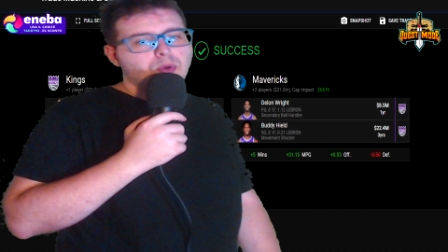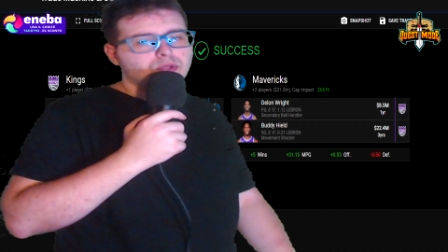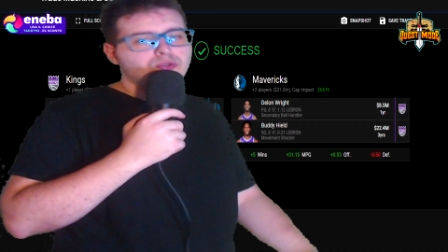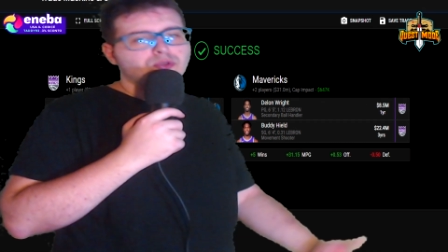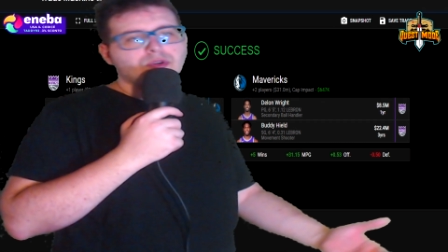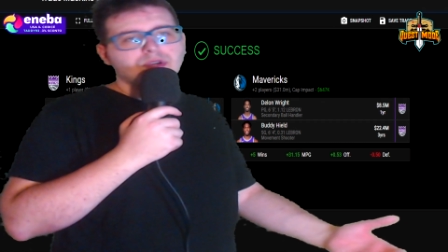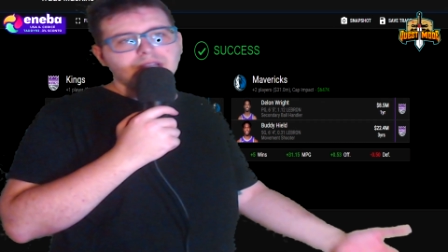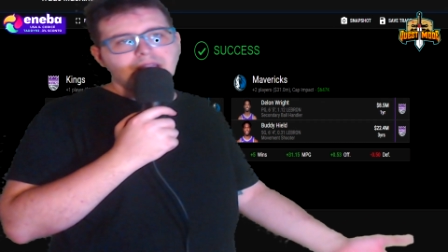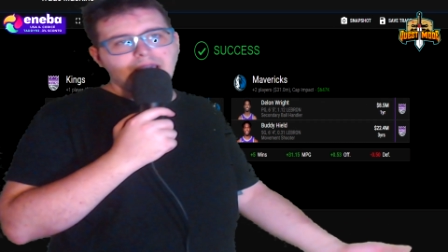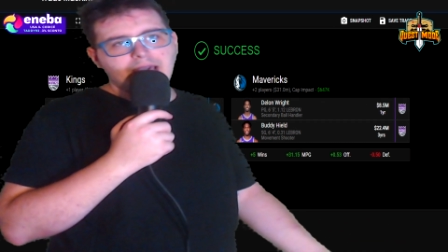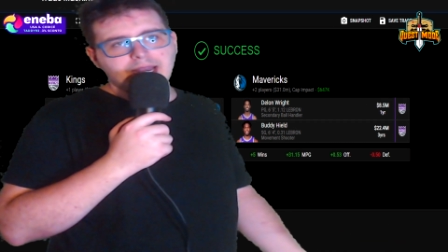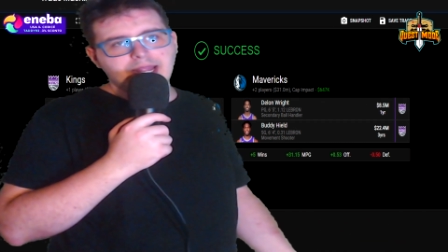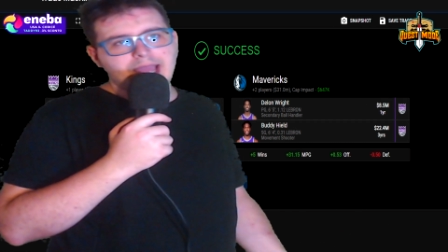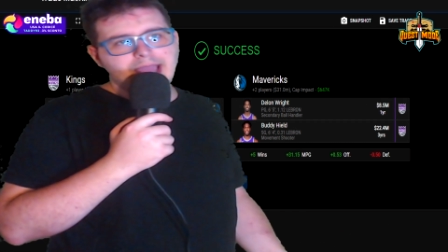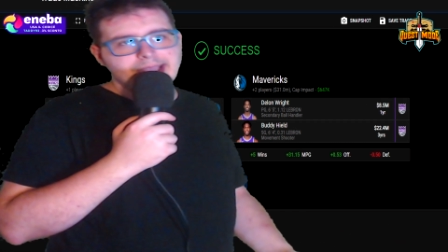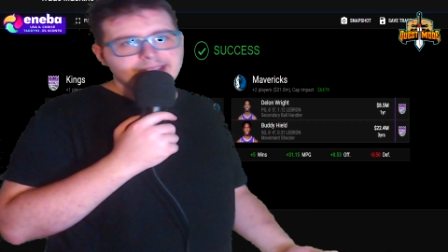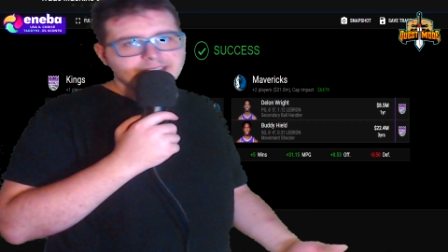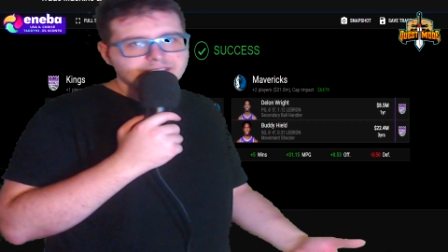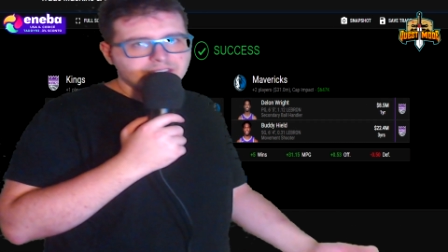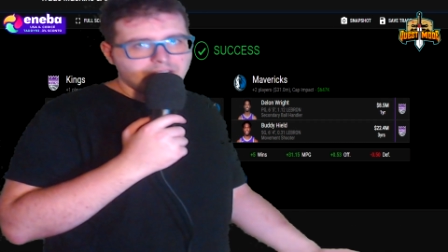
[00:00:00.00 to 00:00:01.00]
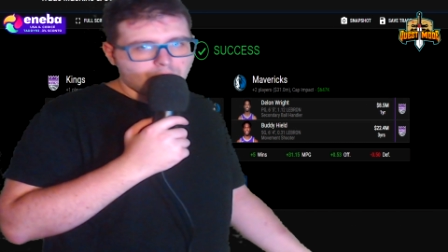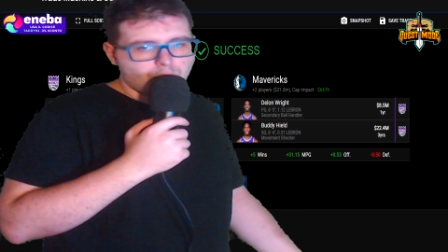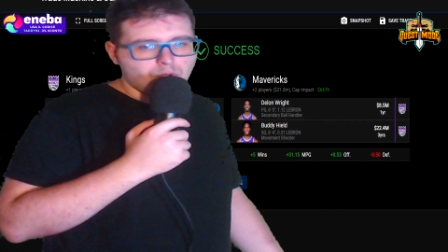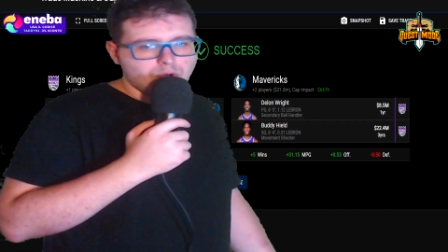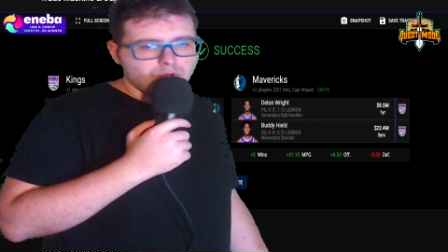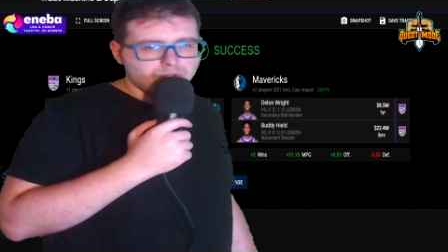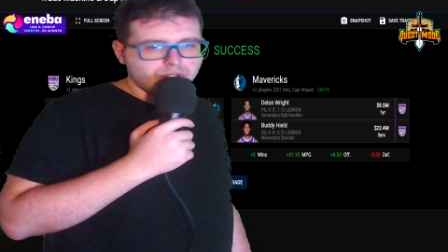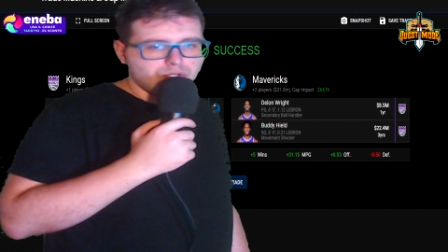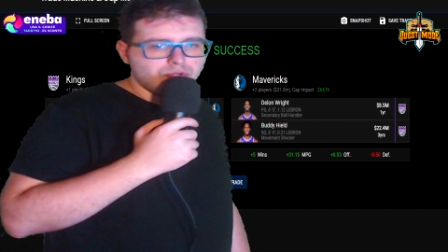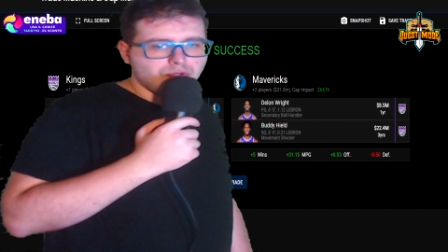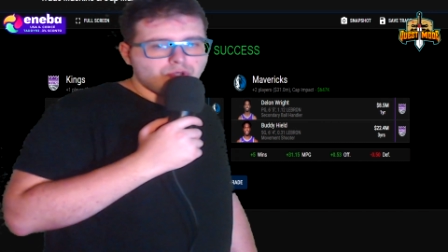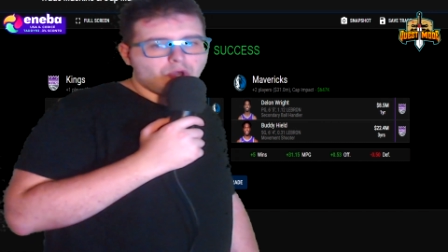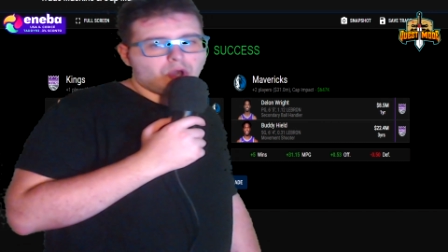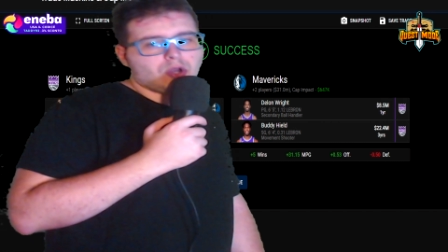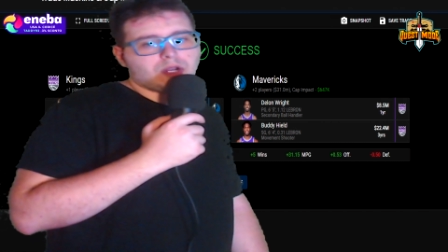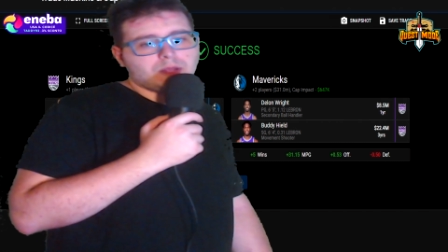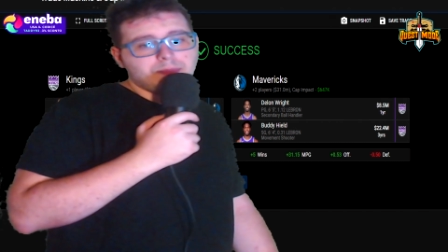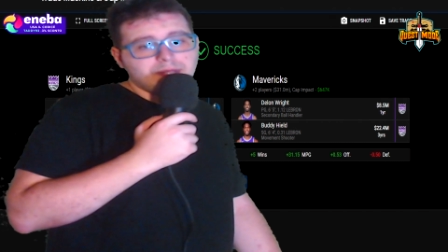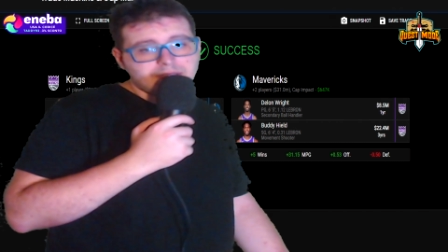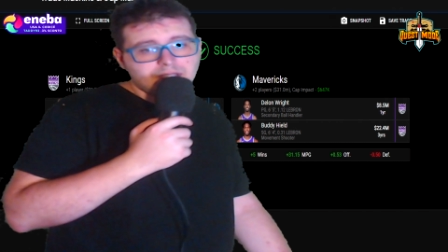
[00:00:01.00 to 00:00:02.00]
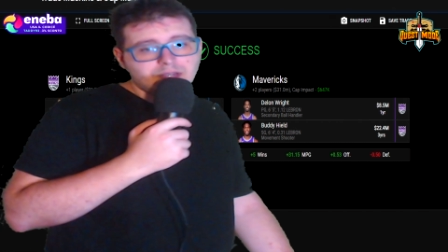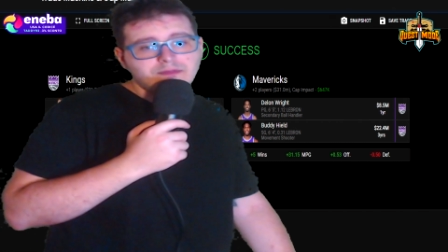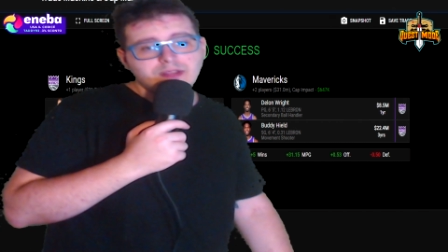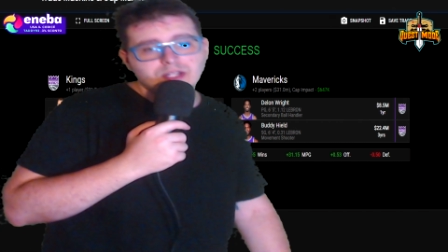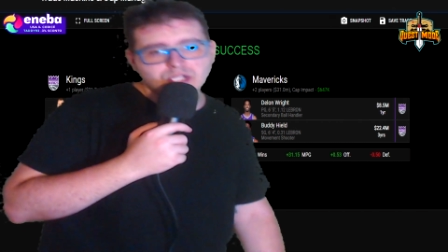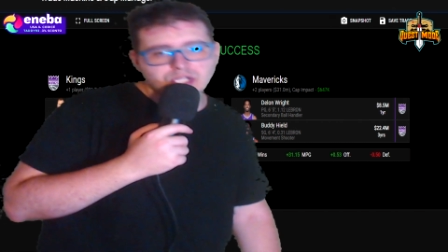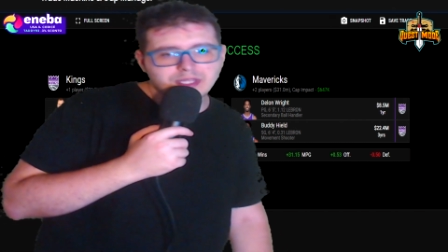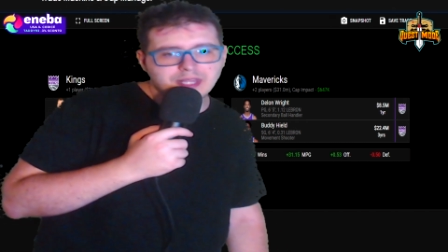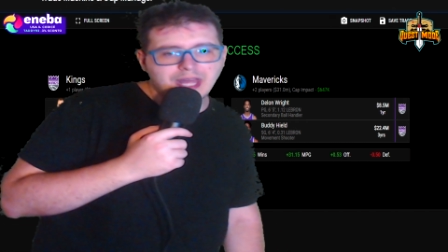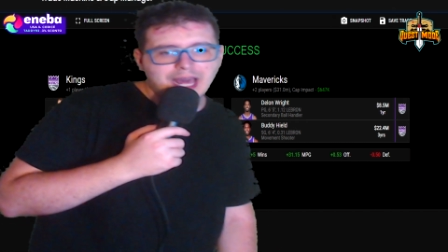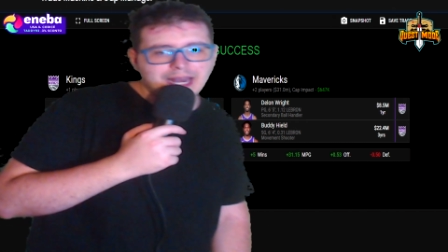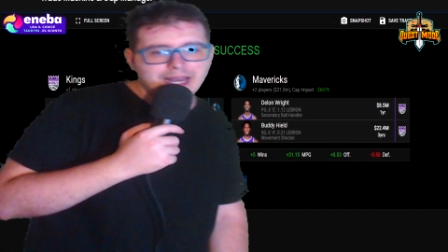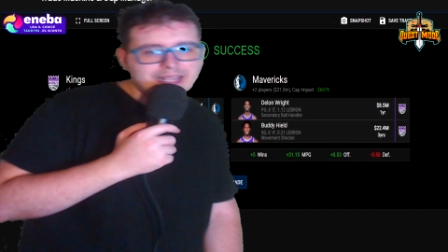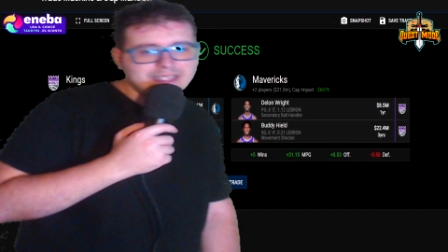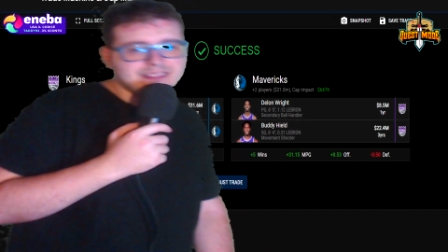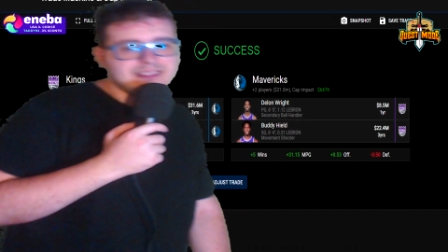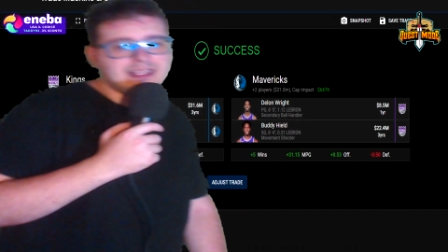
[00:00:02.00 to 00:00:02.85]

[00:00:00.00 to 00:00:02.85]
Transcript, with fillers: tornare a essere quello di New York, mentre invece Dallas